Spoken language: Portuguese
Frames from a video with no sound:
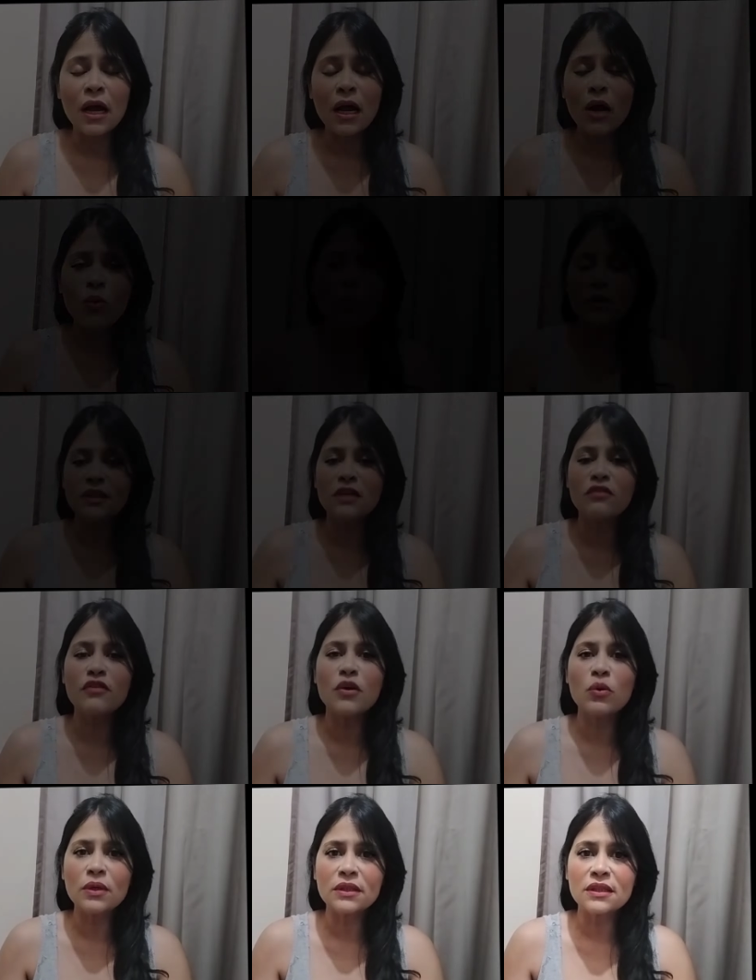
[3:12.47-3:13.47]
Alguns que
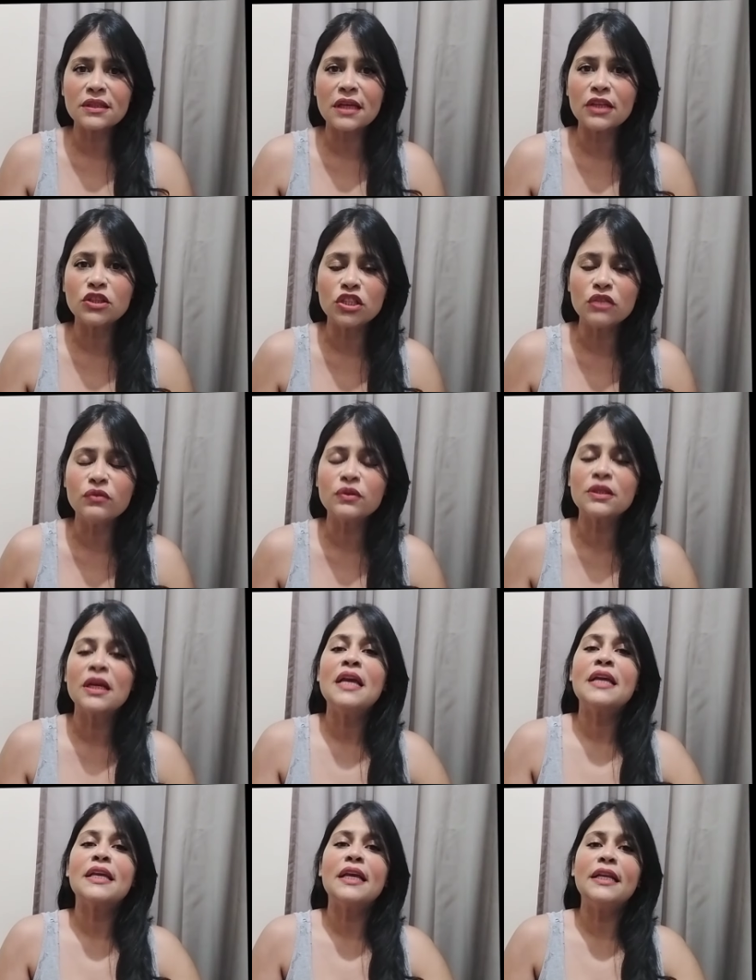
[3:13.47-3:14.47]
vem com esses ativos
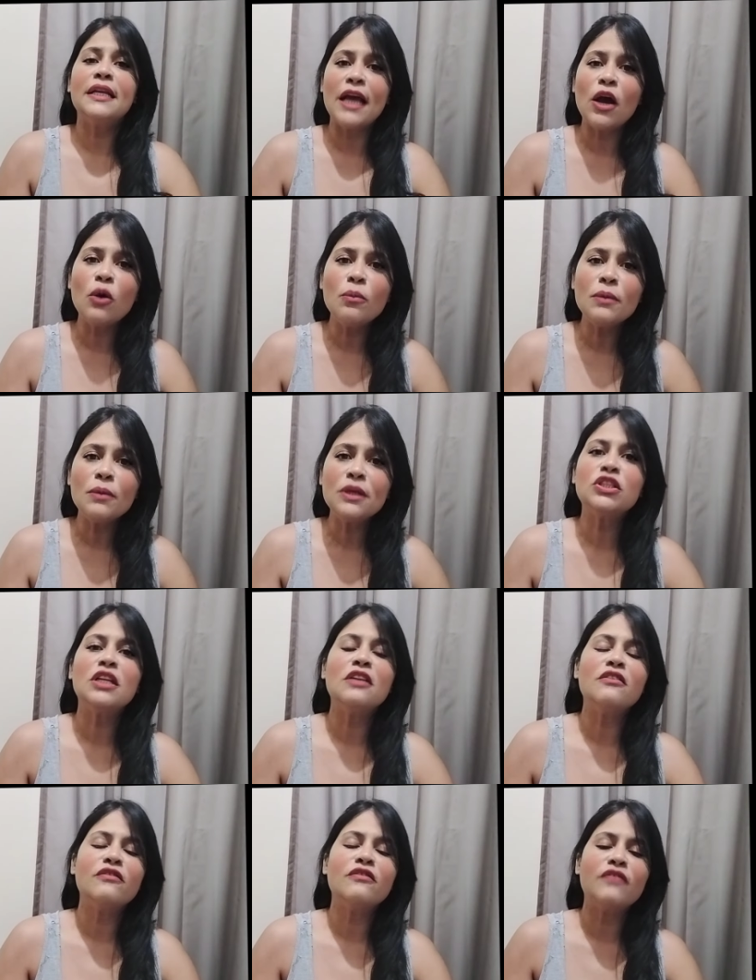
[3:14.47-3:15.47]
que ele realmente
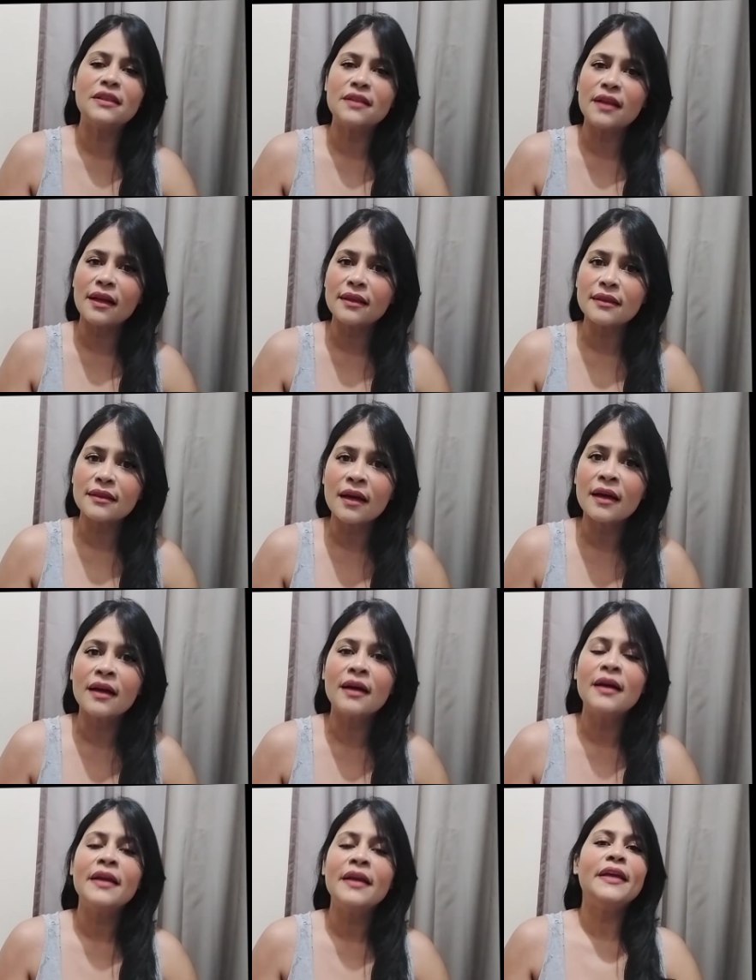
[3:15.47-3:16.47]
ele vai
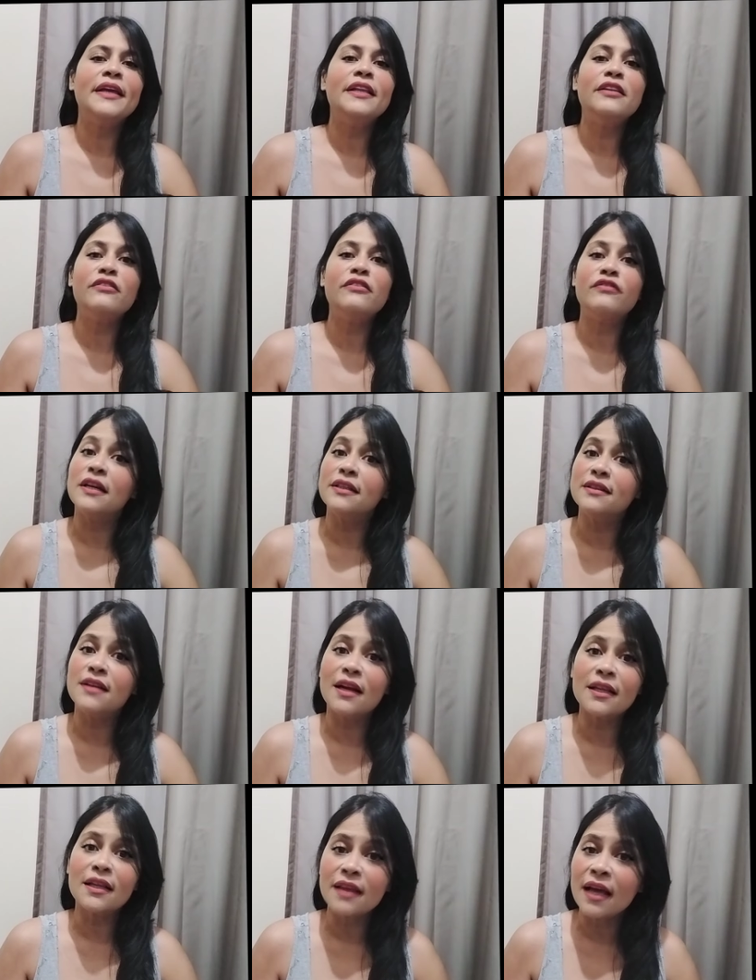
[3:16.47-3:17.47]
tratar, ele vai
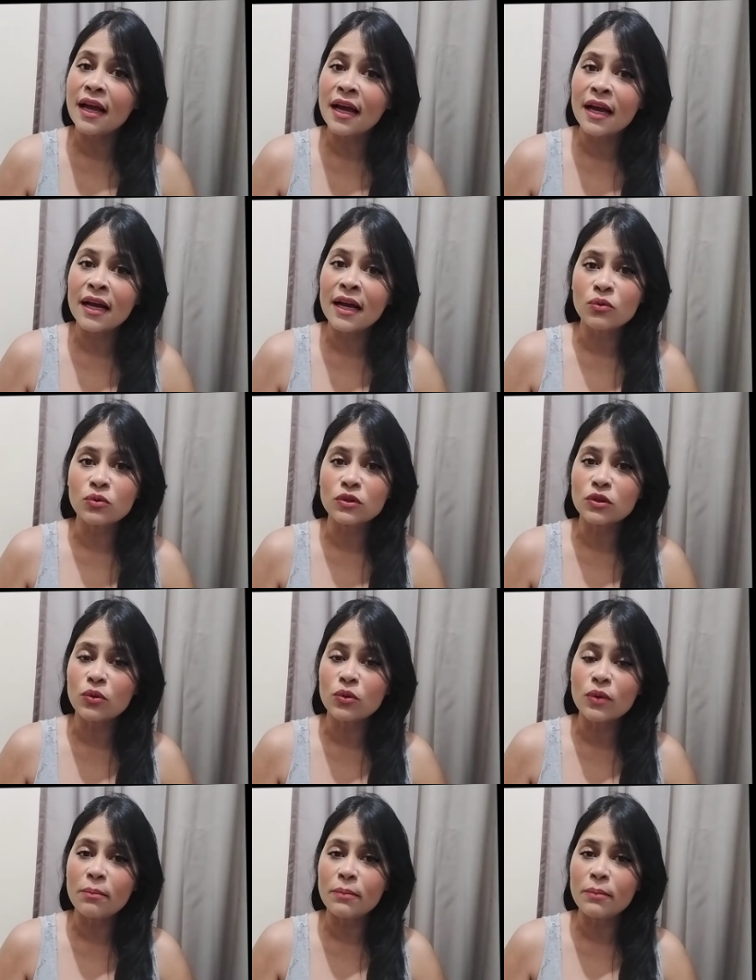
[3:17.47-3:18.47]
hidratar o
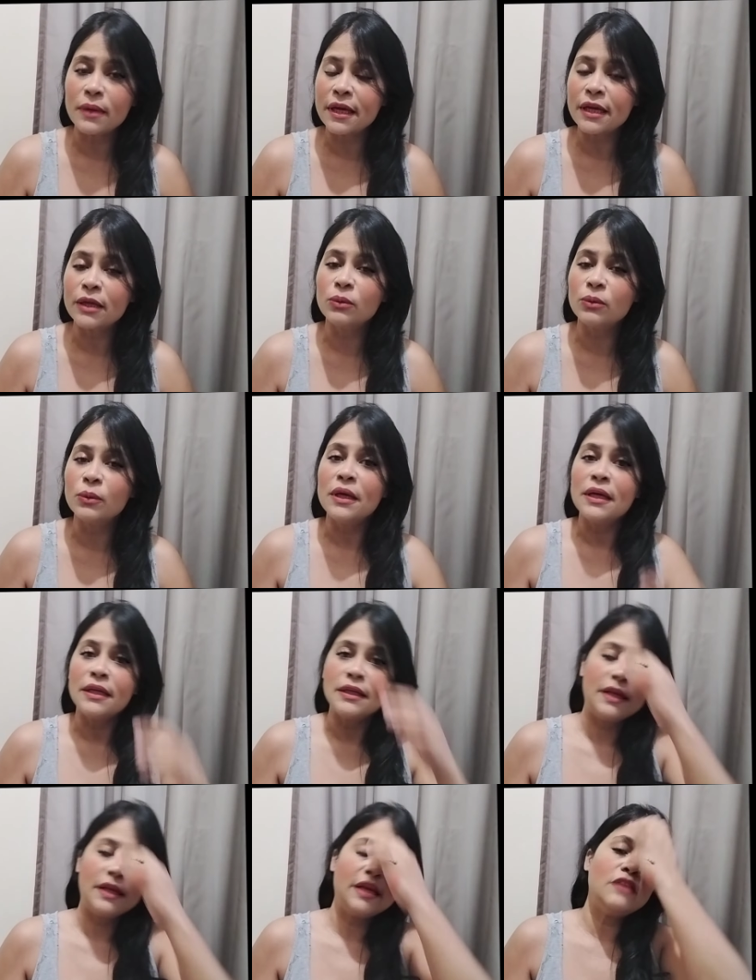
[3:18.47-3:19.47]
seu cabelo,
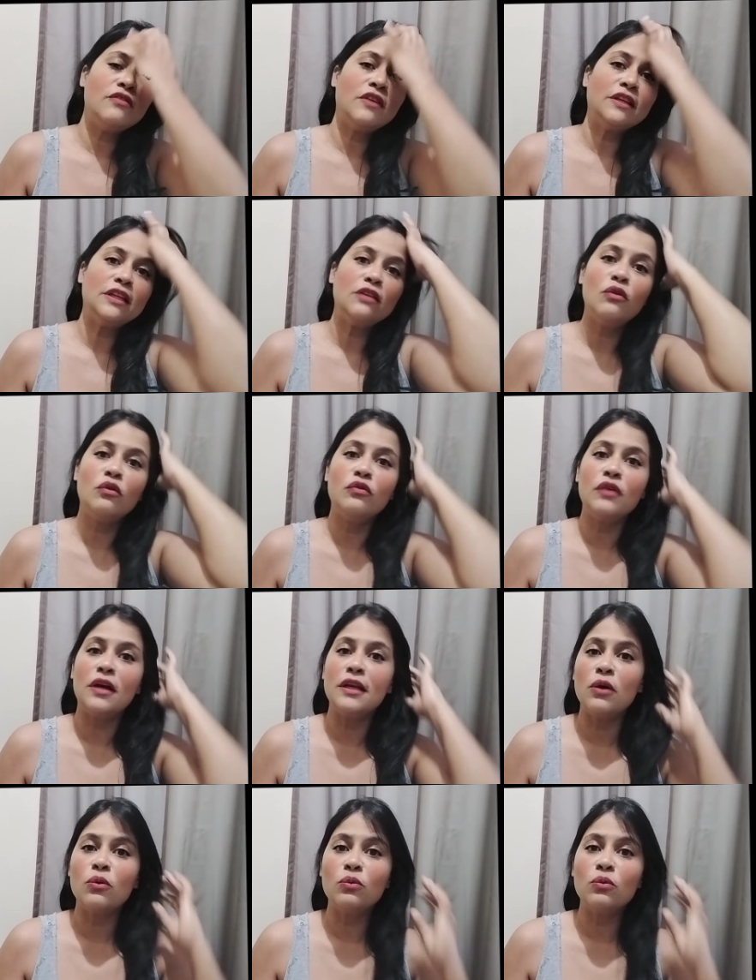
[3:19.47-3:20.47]
né? Ele vai devolver
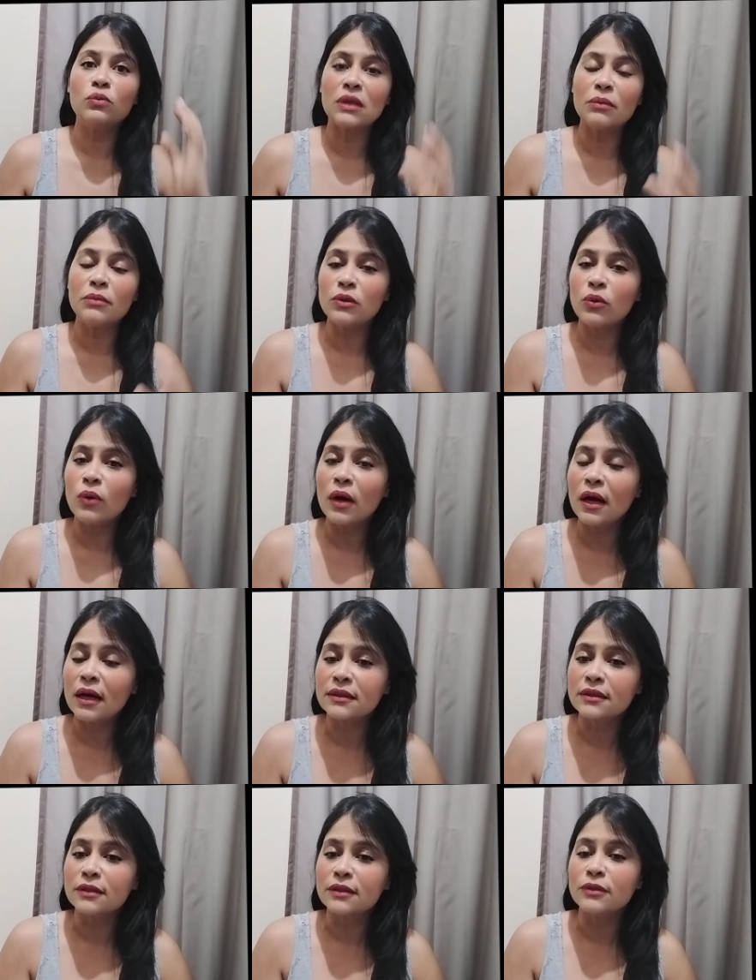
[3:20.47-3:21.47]
ali alguns
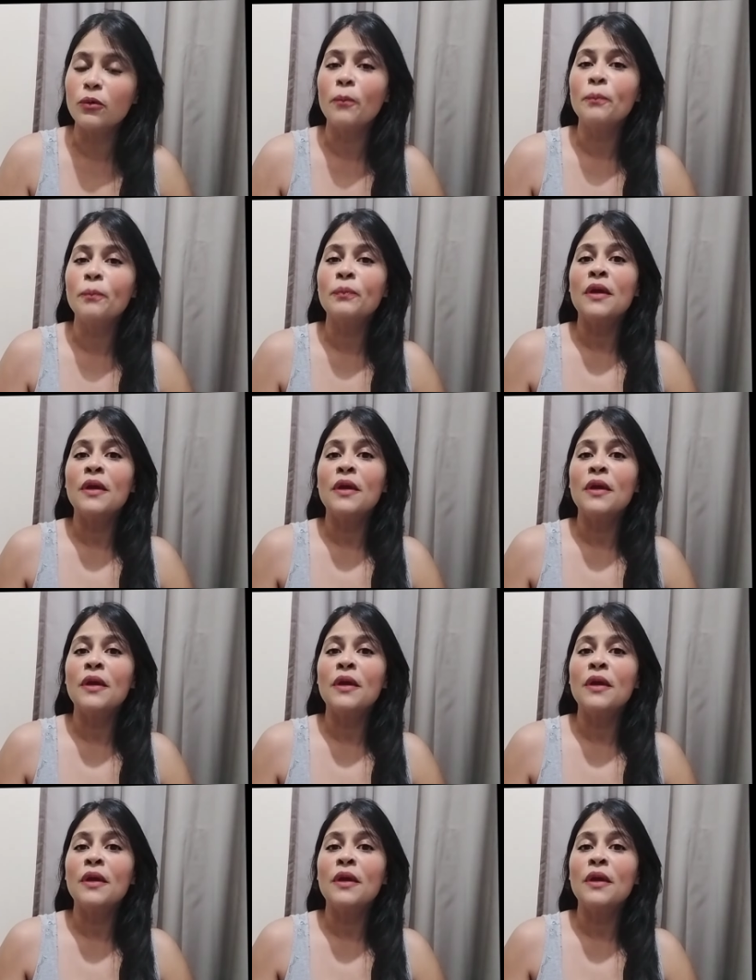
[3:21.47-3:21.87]
aminoácidos,